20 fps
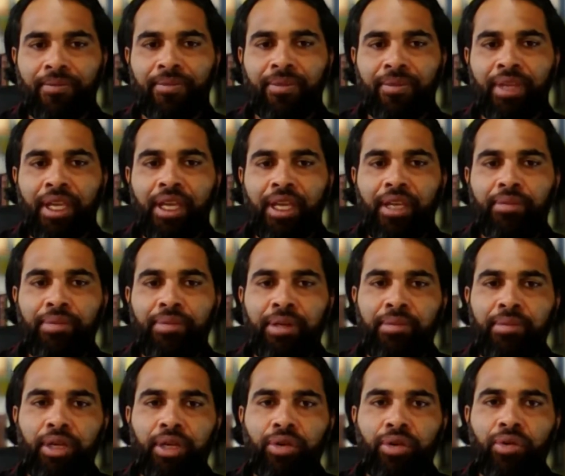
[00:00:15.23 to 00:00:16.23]
Em
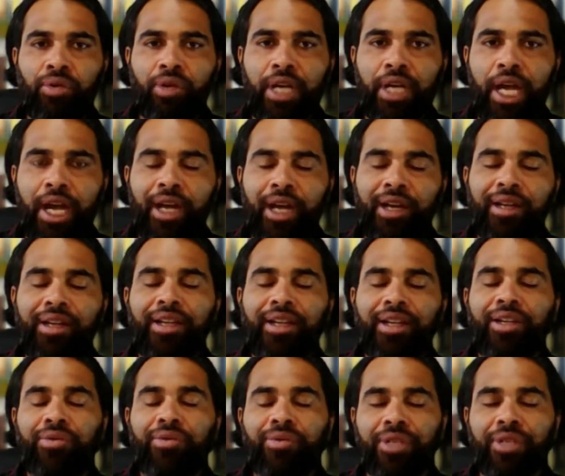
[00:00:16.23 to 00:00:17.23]
primeiro
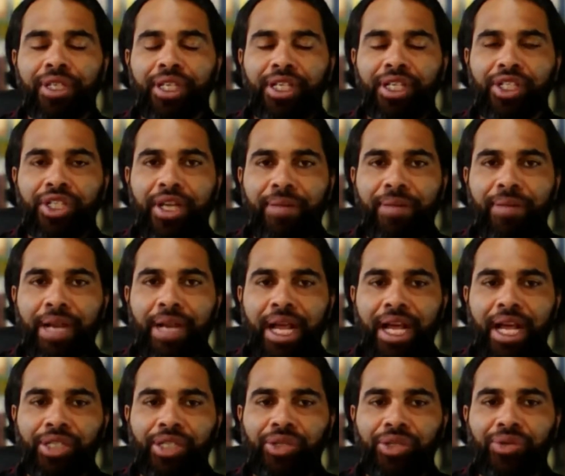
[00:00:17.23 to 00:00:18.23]
lugar, um grande
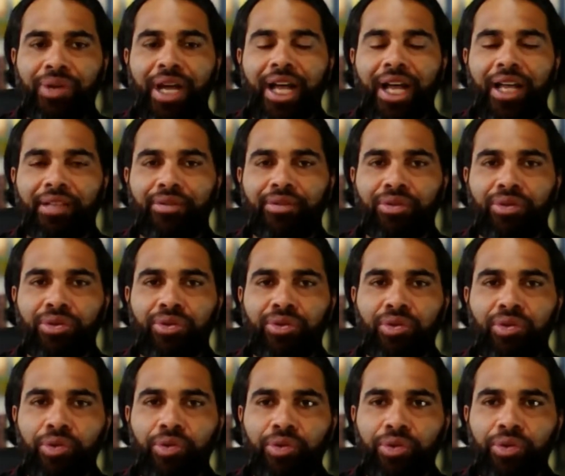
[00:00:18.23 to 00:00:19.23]
abraço a
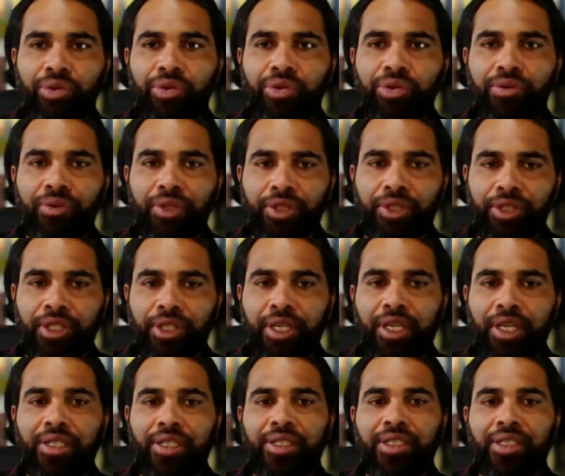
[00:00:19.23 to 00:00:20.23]
todos
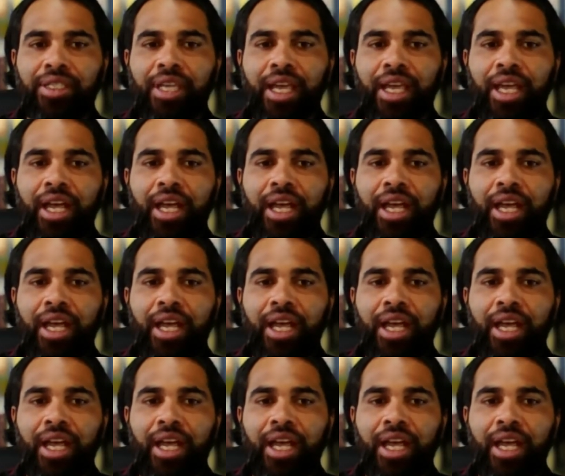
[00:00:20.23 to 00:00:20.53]
vocês,